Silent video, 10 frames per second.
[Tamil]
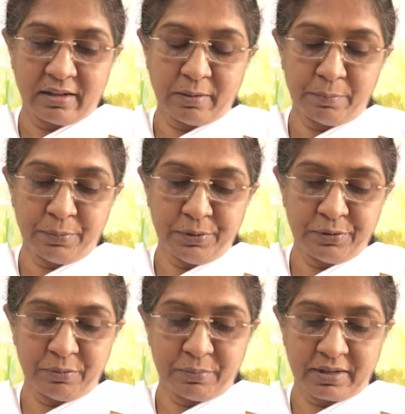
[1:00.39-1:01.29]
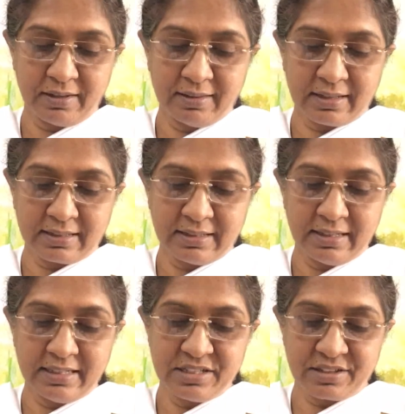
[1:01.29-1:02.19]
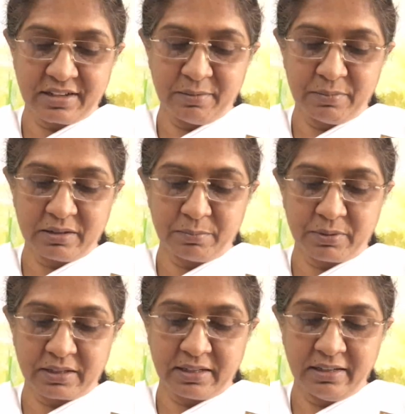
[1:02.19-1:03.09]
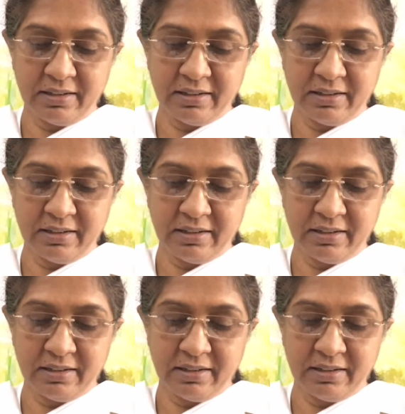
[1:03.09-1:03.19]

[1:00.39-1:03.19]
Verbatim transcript: எப்பொழுதுமே தந்தையின் ஸ்ரீமத் படி